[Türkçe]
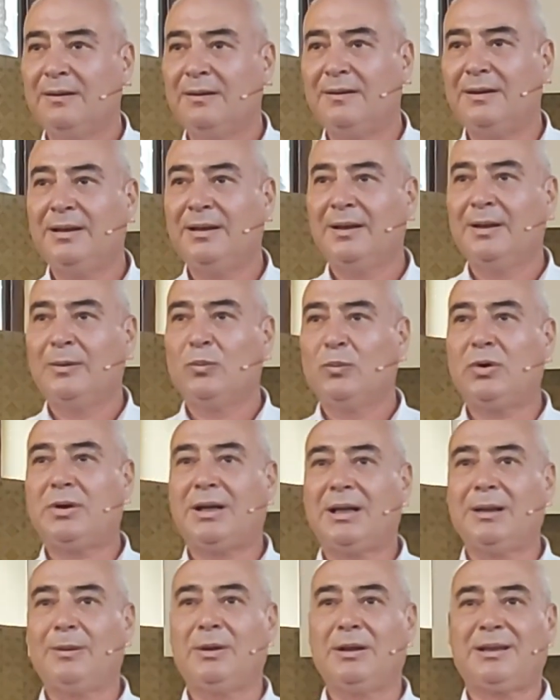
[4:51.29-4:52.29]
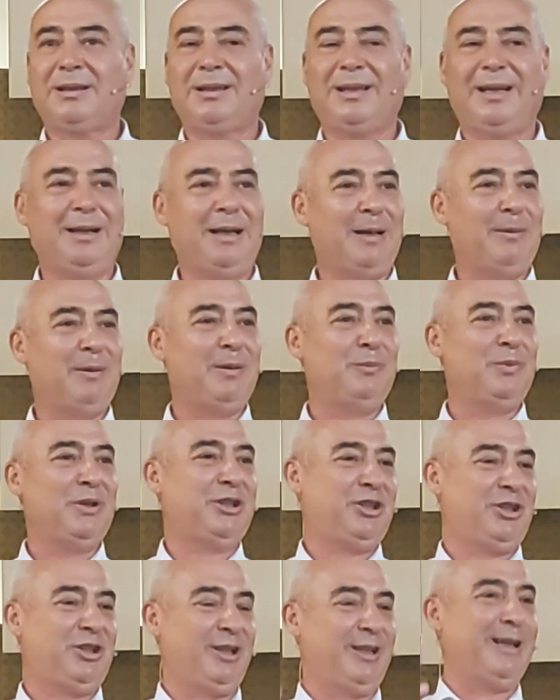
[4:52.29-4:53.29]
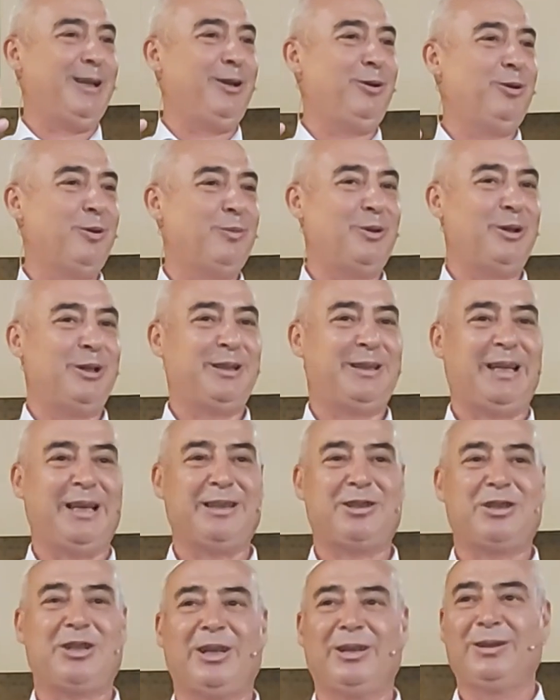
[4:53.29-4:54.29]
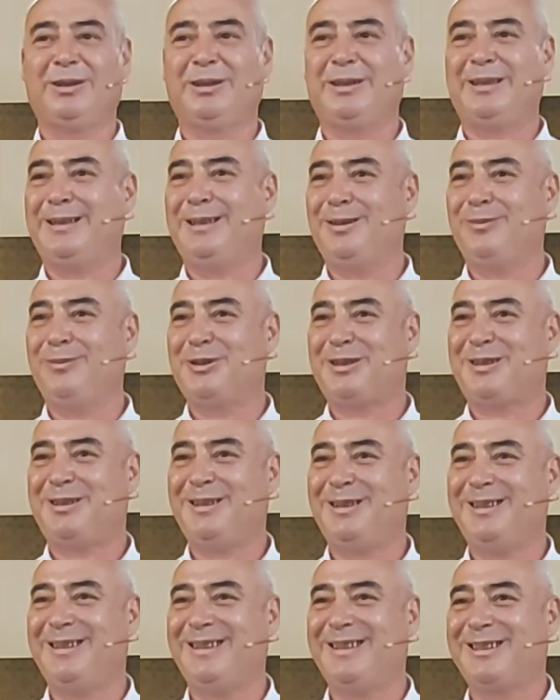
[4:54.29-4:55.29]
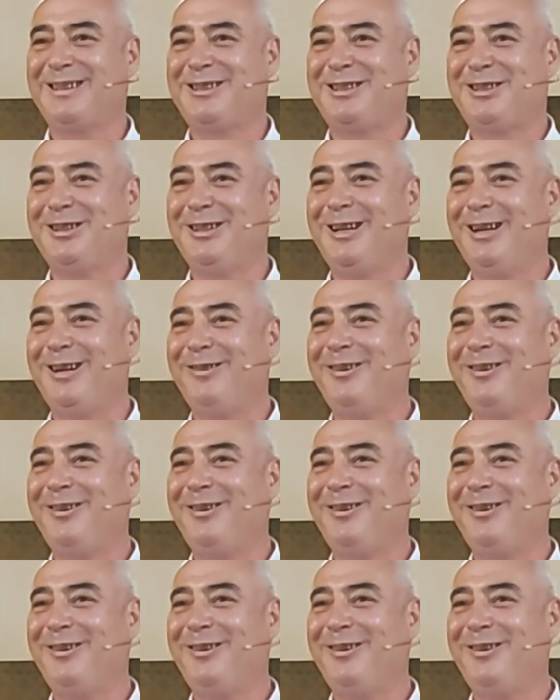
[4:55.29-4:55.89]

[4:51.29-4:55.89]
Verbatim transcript: ve bu kalabalıktan hemen bir kişi geliyor böyle tezcanlı dediğimiz e, kişiler